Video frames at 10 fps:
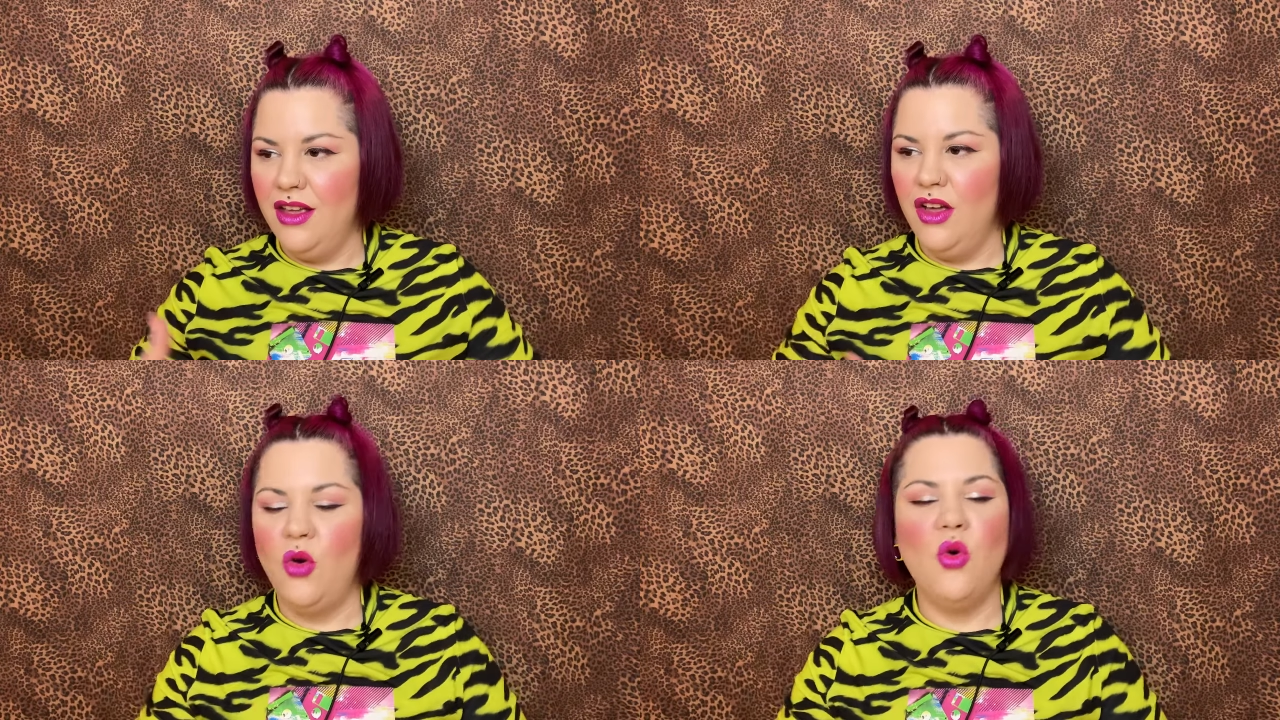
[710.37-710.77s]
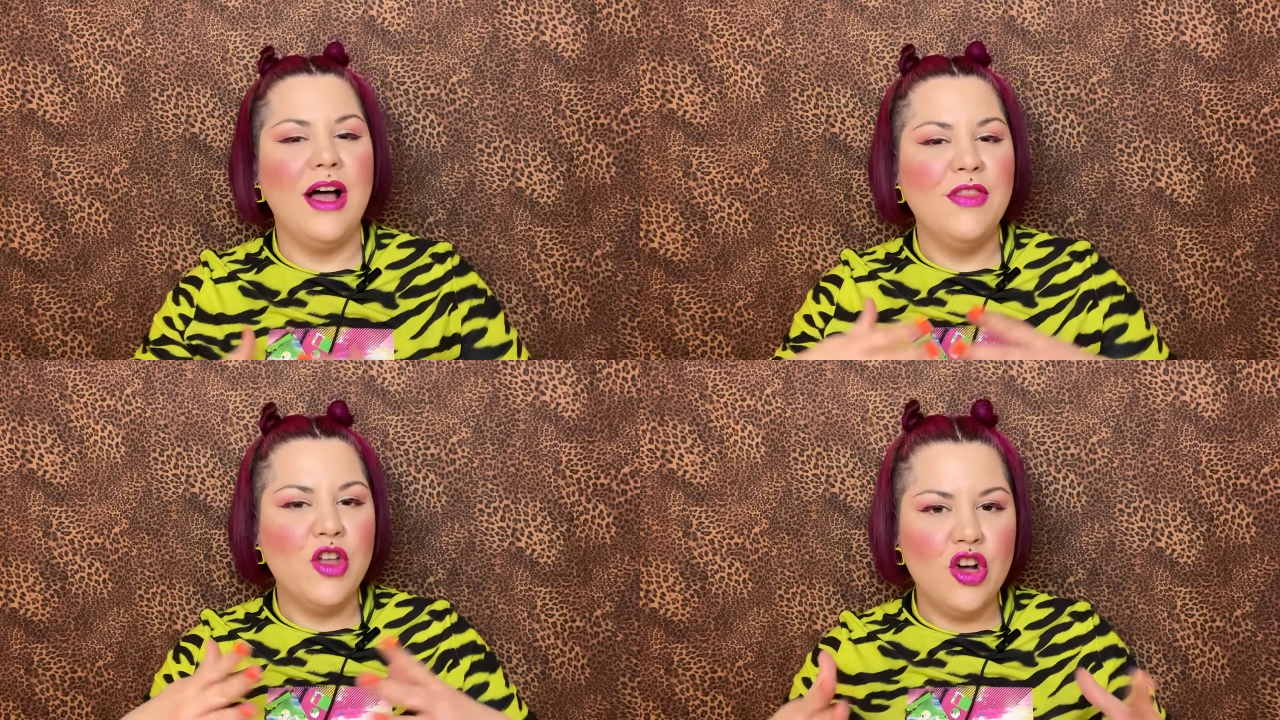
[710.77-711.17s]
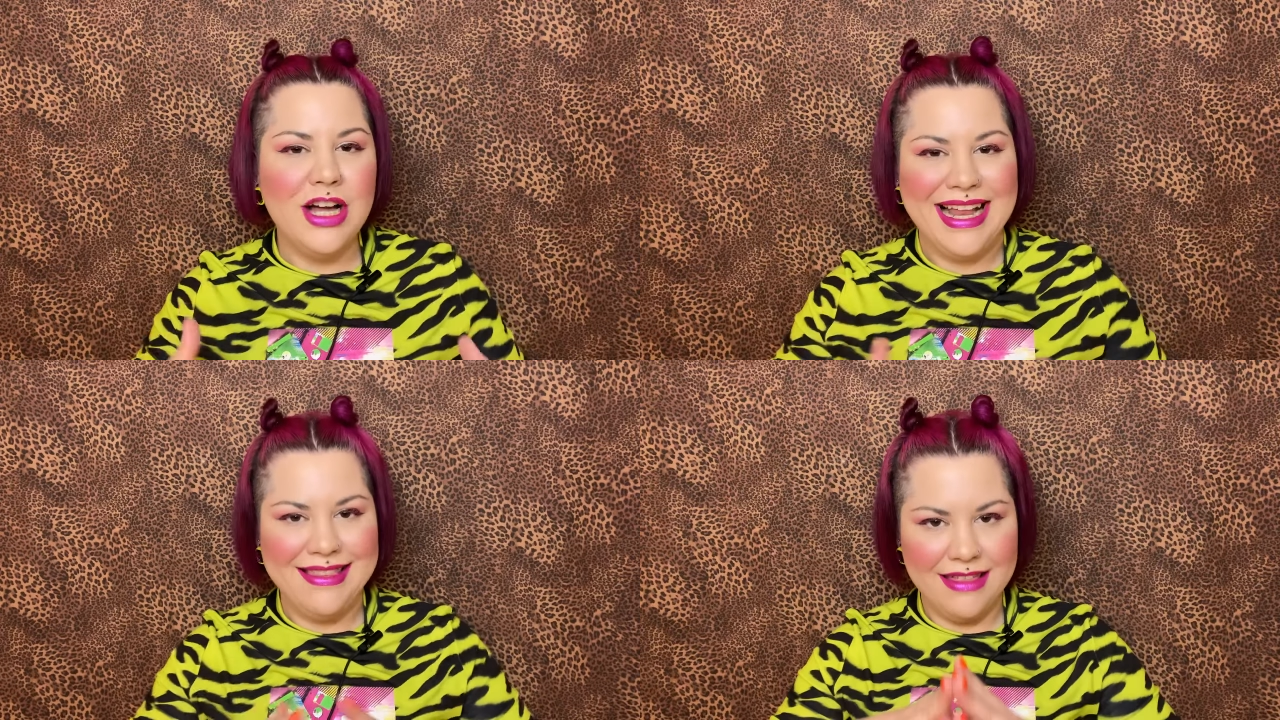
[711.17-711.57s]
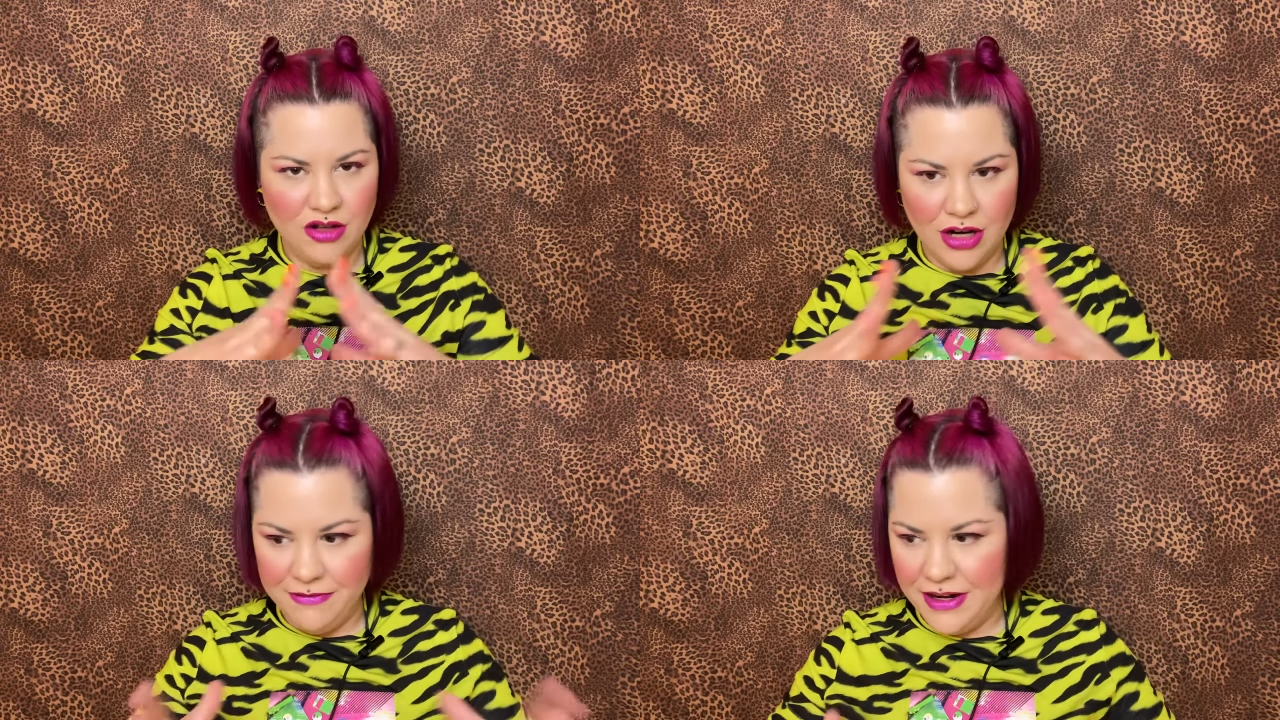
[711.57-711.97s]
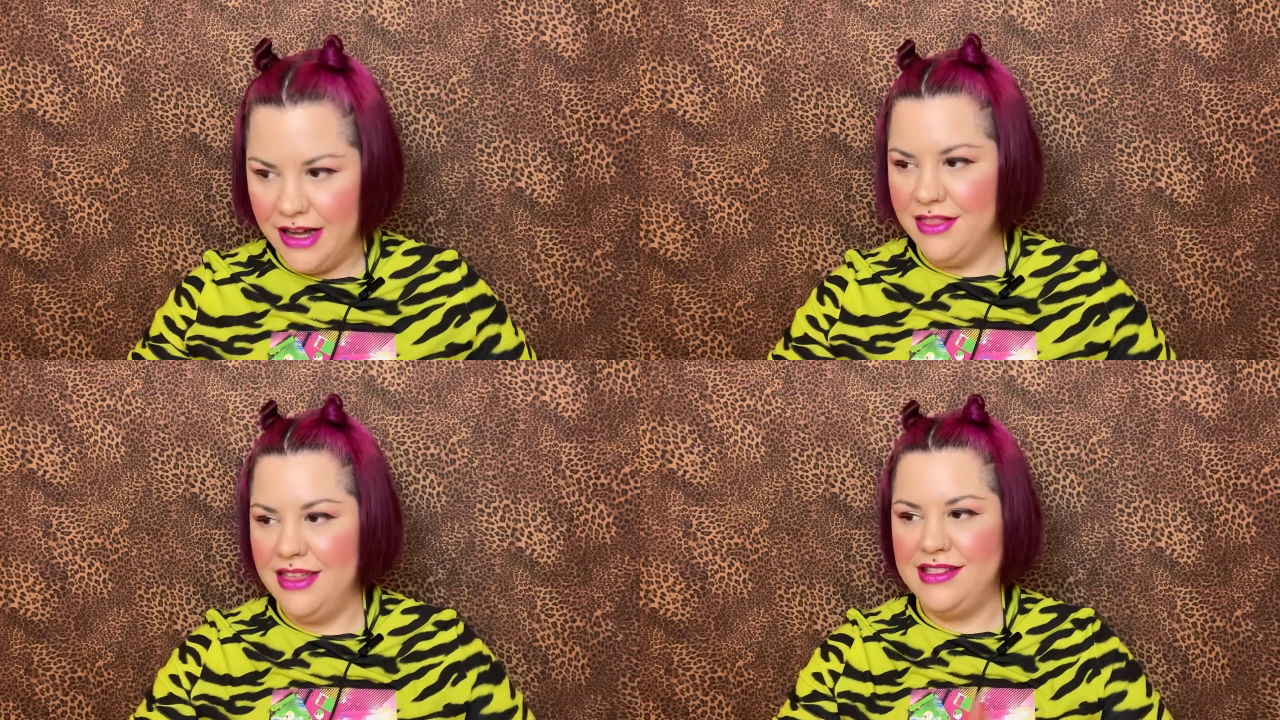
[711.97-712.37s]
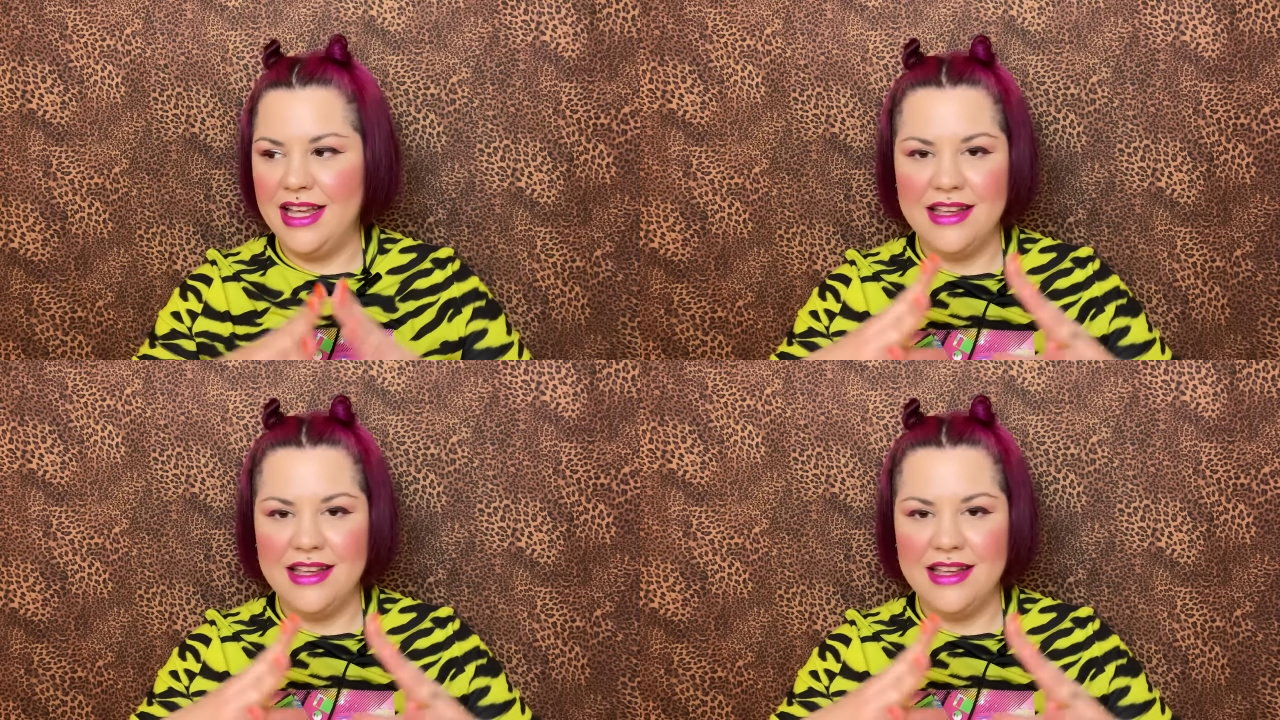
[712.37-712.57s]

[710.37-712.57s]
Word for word: jugando con que el centro de la fragancia sea